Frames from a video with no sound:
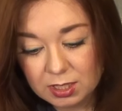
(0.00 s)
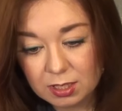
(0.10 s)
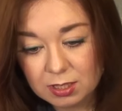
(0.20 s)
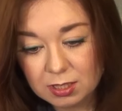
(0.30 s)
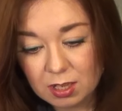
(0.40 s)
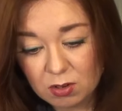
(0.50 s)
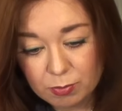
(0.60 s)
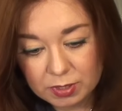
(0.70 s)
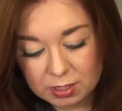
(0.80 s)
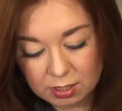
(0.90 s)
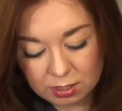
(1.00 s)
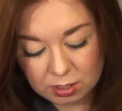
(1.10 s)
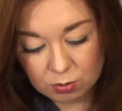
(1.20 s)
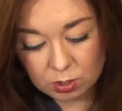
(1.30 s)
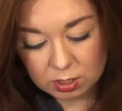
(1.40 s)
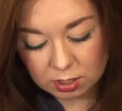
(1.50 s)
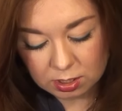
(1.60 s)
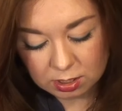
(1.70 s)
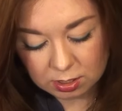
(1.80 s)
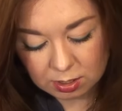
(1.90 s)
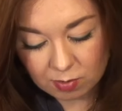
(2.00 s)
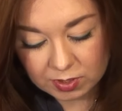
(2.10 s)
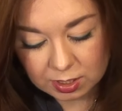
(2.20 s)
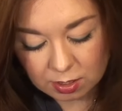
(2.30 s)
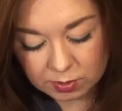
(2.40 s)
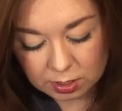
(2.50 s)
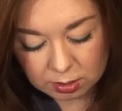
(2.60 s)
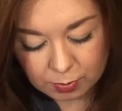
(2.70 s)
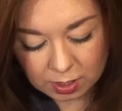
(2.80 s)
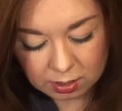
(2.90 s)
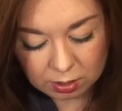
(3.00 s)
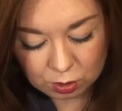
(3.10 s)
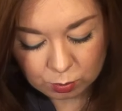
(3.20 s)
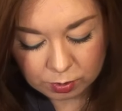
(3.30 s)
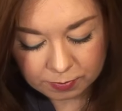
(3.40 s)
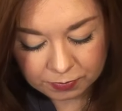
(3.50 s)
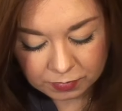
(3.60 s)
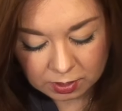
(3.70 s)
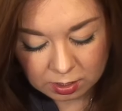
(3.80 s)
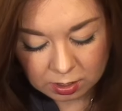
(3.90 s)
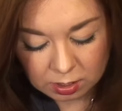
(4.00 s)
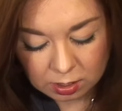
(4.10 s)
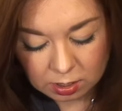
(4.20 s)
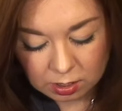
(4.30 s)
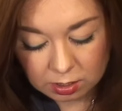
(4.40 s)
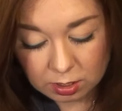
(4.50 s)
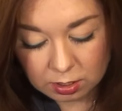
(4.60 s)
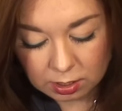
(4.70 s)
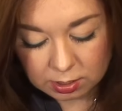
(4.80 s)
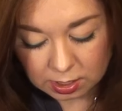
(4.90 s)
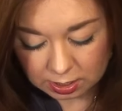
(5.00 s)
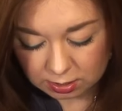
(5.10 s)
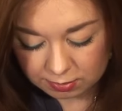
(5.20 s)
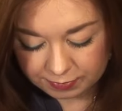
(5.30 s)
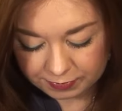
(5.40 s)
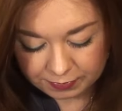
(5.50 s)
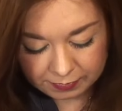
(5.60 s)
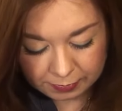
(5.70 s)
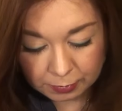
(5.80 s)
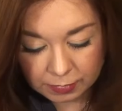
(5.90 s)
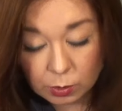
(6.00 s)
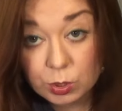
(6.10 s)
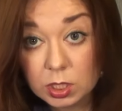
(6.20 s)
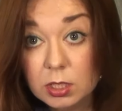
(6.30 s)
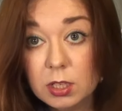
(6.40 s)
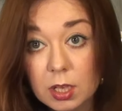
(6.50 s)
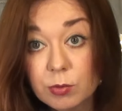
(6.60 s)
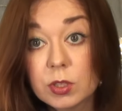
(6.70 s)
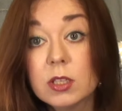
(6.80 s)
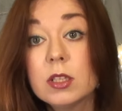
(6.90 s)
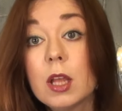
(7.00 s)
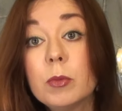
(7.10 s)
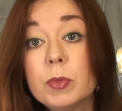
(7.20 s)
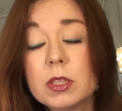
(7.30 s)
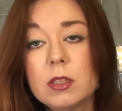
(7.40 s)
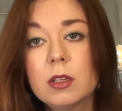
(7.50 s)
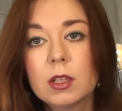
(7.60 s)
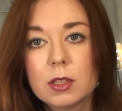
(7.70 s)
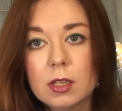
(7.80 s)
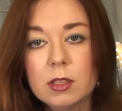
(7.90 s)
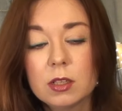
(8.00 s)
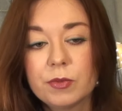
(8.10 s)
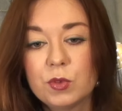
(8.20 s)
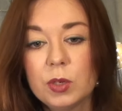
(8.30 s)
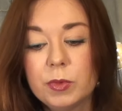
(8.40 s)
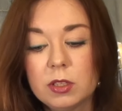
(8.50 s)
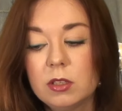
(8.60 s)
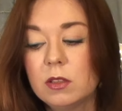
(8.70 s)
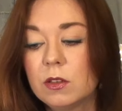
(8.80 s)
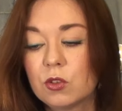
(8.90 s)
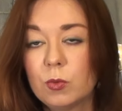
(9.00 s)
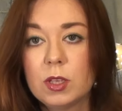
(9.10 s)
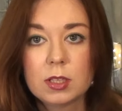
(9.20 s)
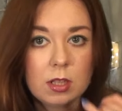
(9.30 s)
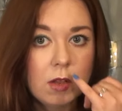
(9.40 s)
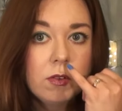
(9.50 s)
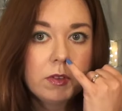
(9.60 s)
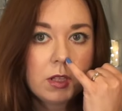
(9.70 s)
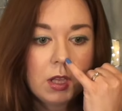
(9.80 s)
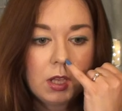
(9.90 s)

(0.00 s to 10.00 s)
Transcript: и состав последний у нас. А где состав? Состав где-то спрятали, чтобы не глотать. Угу вот, этой, вот эти надписи «не глотать» – это все время единственное, что меня останавливает,